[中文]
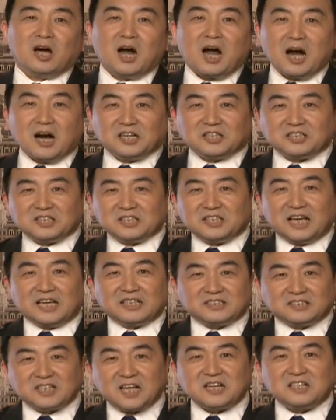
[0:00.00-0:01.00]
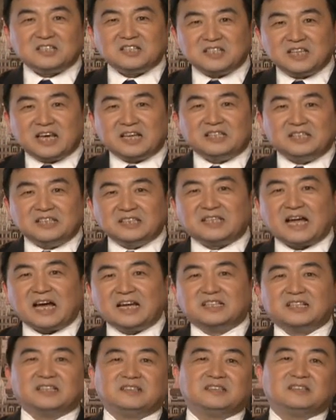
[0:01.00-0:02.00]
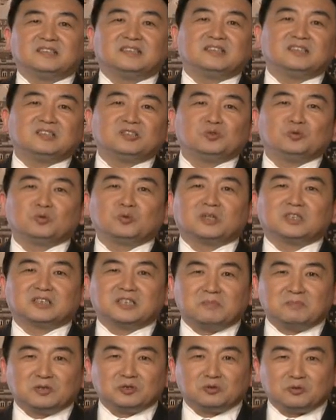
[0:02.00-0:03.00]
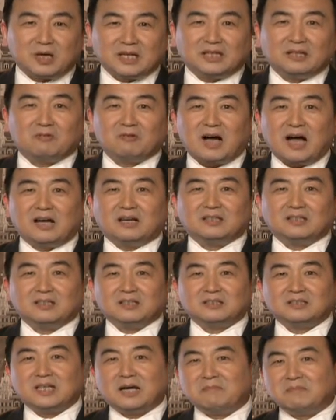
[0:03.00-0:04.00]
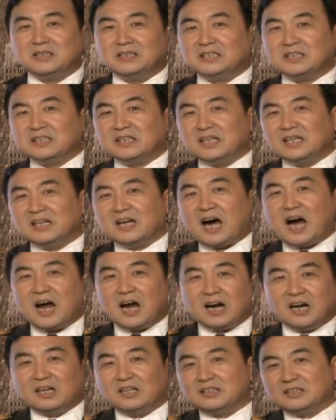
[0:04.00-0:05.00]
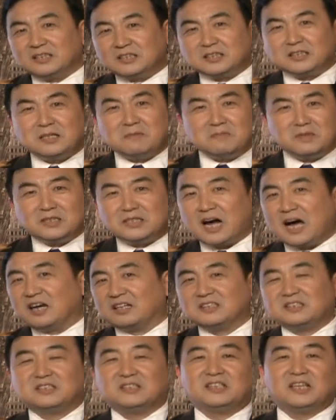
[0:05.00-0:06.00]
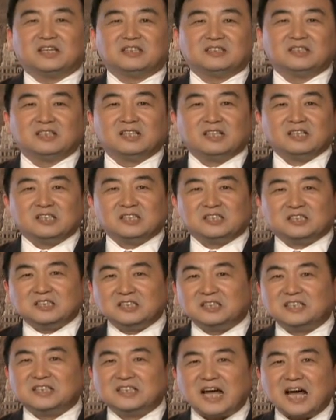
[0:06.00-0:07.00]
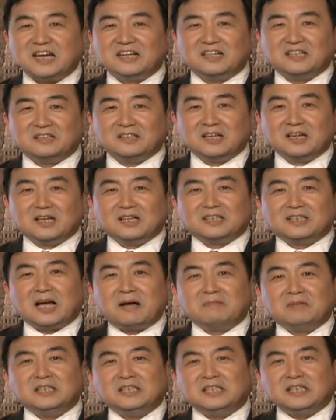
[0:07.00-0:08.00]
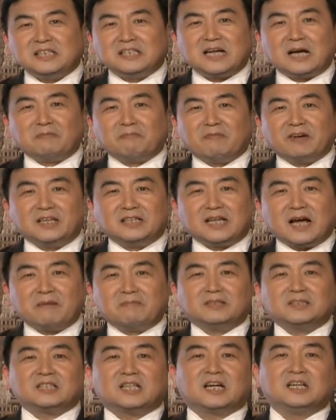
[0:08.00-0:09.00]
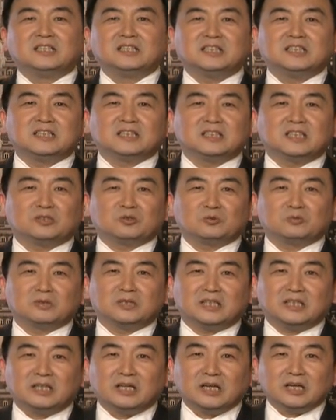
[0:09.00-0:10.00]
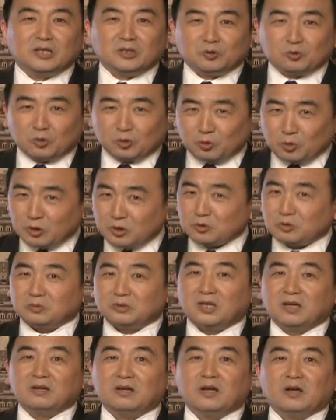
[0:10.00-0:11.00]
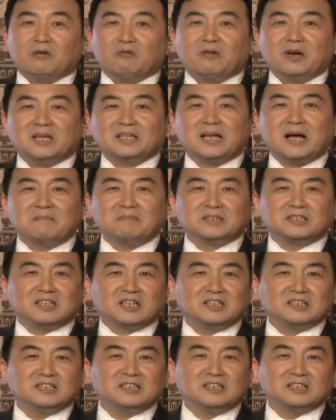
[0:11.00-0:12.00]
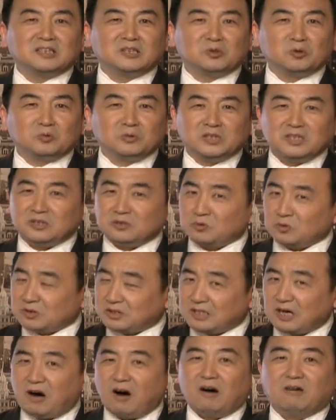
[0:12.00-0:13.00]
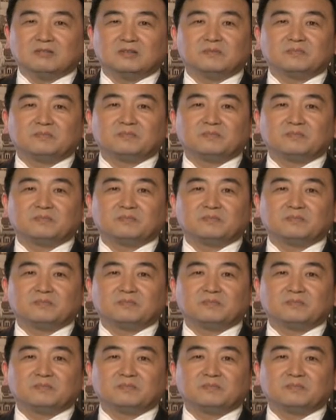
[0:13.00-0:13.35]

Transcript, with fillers: 二十年、三十年一代人，如果这么算的话，他们经历了这么长时间，十几代人，他们依然为他们曾经的东西所推崇的，为他们曾经的东西所骄傲。